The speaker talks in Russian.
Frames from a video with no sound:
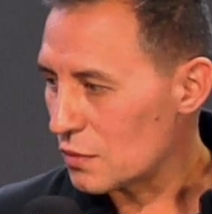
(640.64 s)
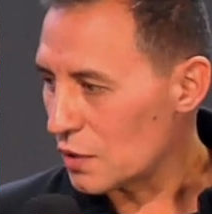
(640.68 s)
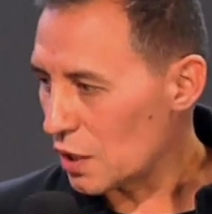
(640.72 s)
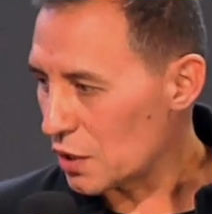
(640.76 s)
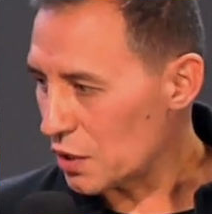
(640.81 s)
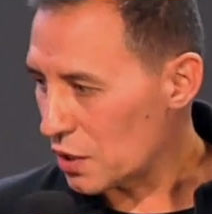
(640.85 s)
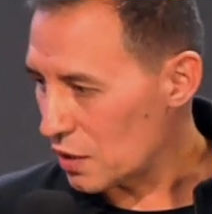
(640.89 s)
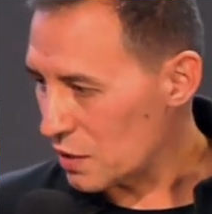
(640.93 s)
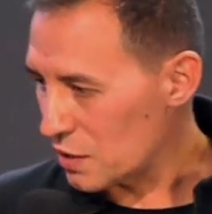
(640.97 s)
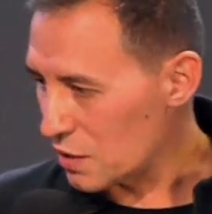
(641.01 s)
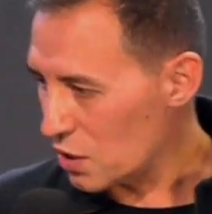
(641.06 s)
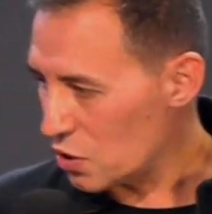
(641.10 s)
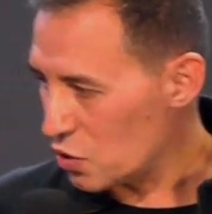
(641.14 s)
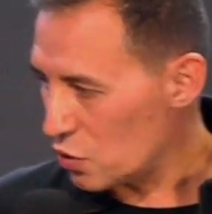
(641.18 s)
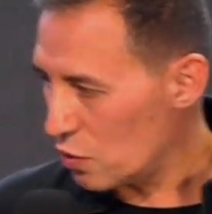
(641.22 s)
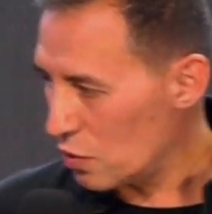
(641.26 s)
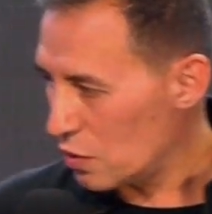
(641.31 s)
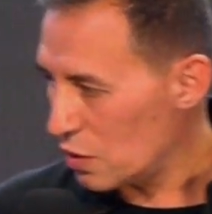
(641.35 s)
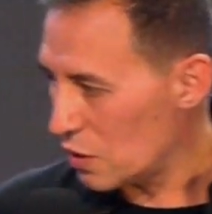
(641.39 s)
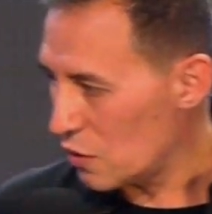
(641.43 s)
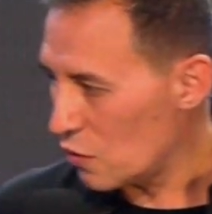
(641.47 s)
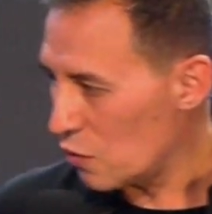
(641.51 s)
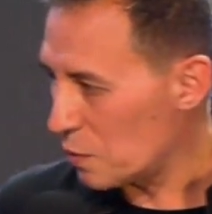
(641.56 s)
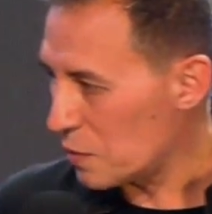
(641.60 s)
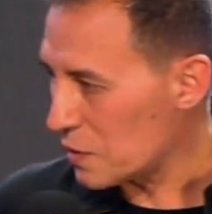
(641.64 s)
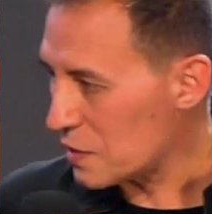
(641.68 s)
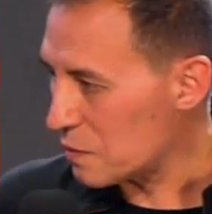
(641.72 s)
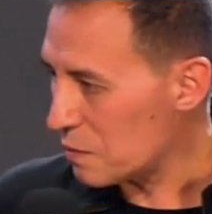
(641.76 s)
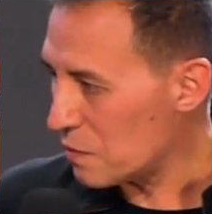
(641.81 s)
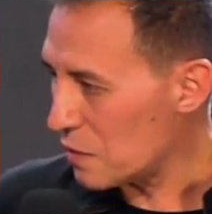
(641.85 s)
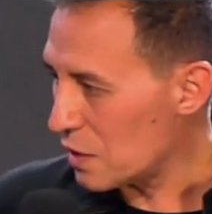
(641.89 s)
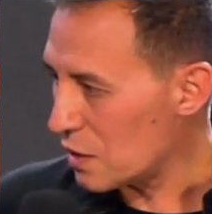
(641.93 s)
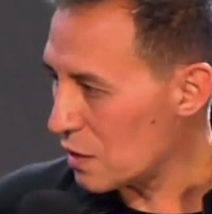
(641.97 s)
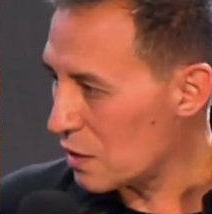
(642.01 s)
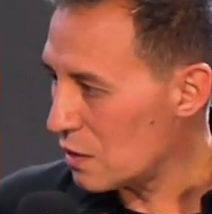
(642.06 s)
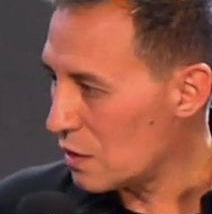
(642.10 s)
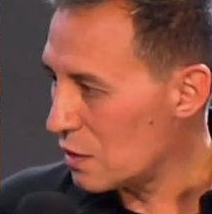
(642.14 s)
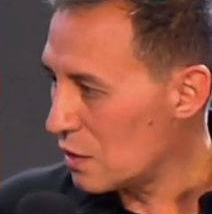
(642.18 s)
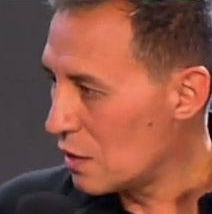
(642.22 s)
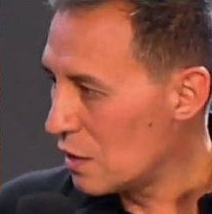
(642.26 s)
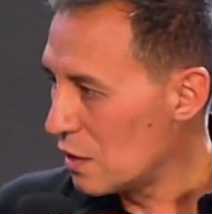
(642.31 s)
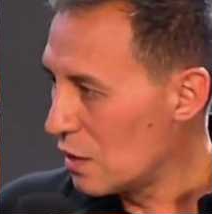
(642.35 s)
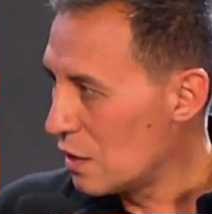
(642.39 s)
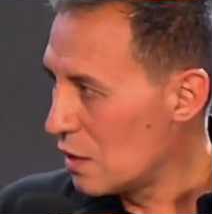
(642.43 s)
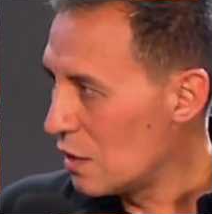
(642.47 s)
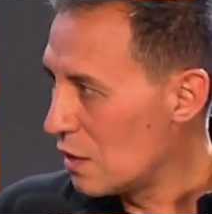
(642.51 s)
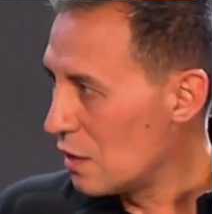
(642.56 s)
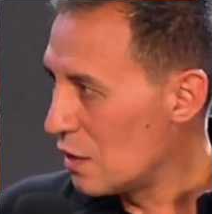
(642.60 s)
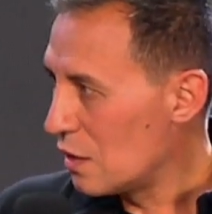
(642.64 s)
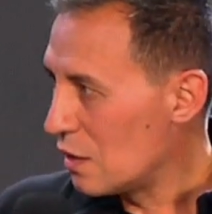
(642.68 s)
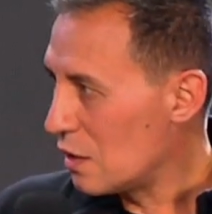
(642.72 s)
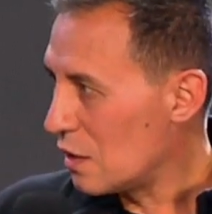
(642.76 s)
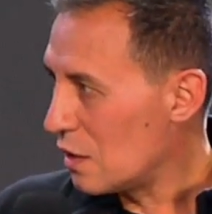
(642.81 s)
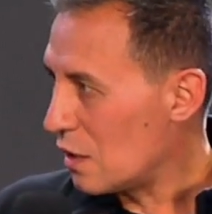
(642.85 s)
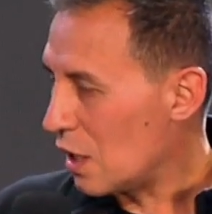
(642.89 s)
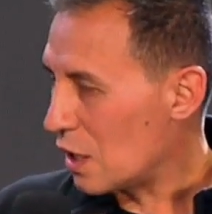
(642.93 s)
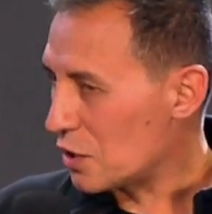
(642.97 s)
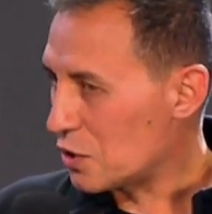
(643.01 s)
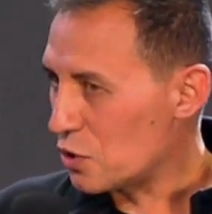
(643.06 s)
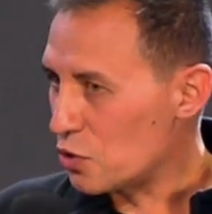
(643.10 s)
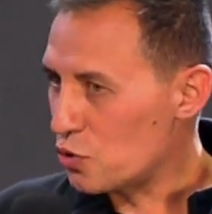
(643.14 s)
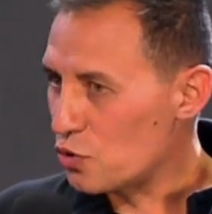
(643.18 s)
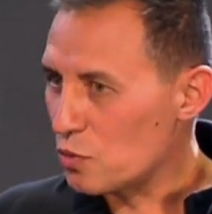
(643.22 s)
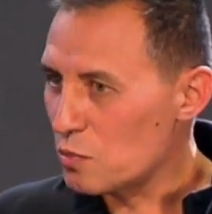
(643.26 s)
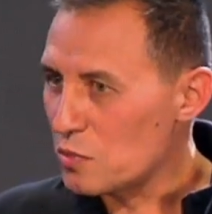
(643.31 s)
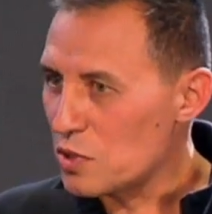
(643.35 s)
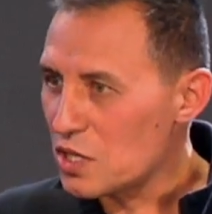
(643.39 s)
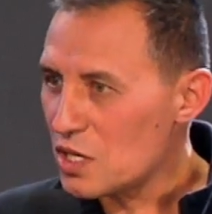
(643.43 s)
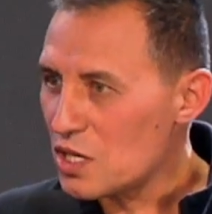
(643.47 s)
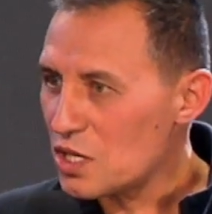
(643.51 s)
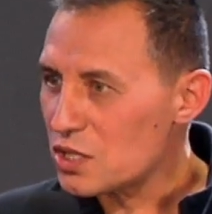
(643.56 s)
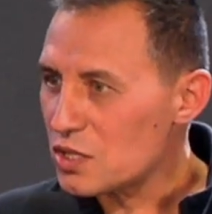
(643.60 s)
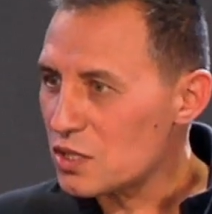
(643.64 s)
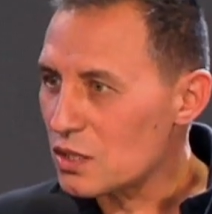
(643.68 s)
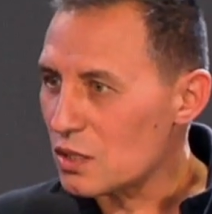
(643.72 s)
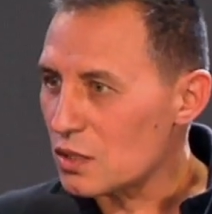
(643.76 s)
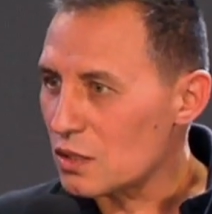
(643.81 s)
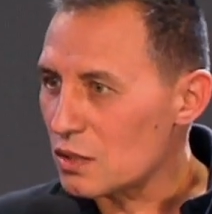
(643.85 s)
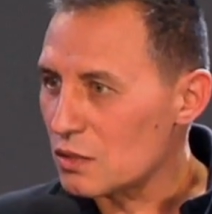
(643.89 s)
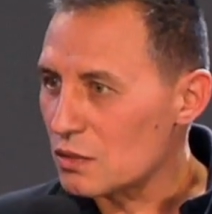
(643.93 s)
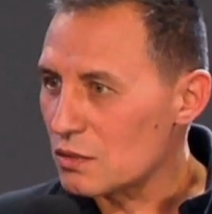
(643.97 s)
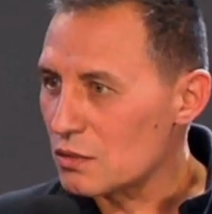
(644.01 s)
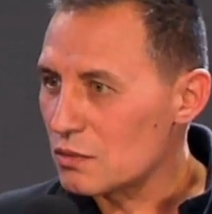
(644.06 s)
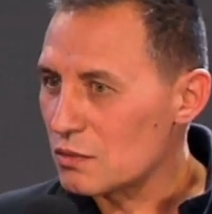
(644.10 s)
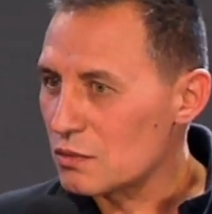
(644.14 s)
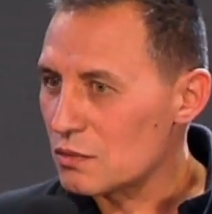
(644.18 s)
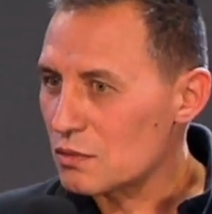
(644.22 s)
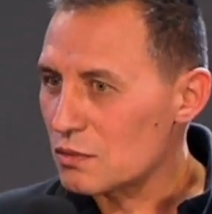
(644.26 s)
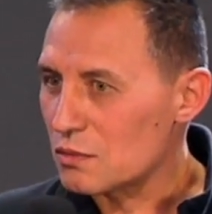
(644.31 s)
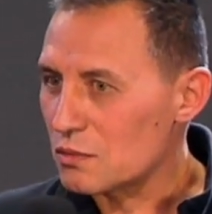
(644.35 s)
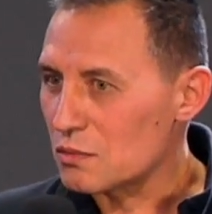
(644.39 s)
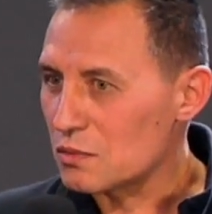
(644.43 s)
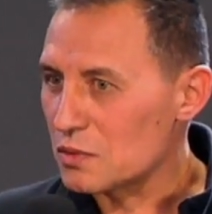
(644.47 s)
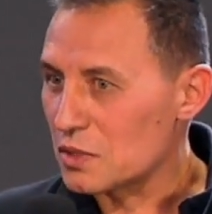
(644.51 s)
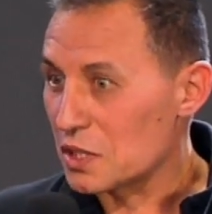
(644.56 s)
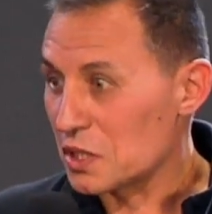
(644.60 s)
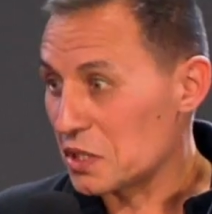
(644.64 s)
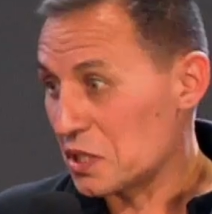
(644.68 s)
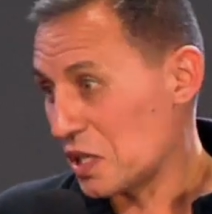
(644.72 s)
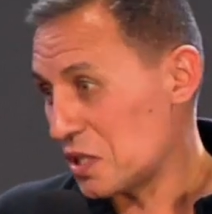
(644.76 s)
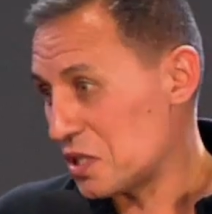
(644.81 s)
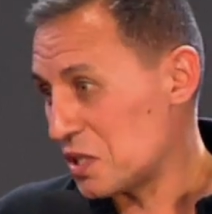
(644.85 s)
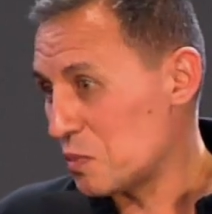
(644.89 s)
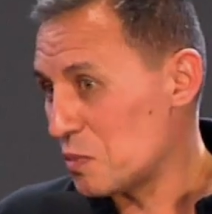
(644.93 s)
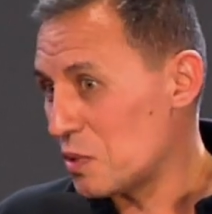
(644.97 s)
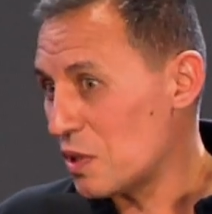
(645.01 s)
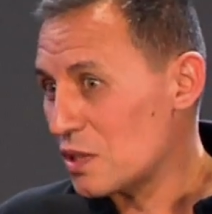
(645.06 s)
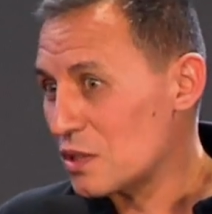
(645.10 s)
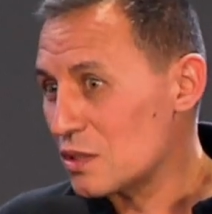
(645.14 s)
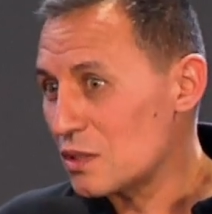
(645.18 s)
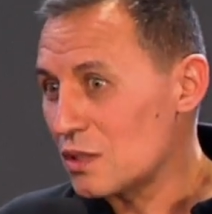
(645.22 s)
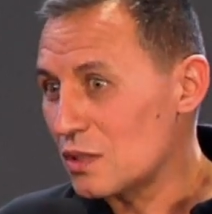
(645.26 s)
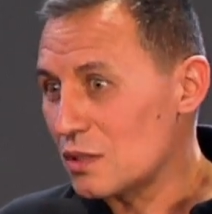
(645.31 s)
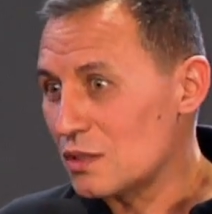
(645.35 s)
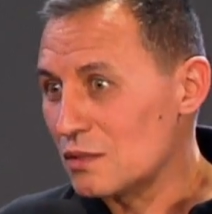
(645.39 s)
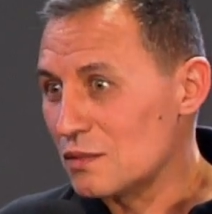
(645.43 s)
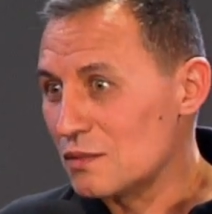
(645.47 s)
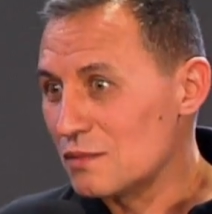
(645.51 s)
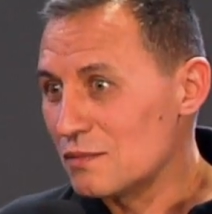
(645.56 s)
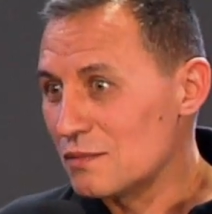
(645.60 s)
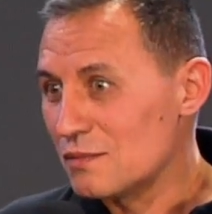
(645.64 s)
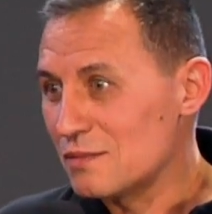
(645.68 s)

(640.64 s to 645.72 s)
Я так зашел на него, посмотрел, а ты что, меня ждал? Он говорит, я тебя ждал.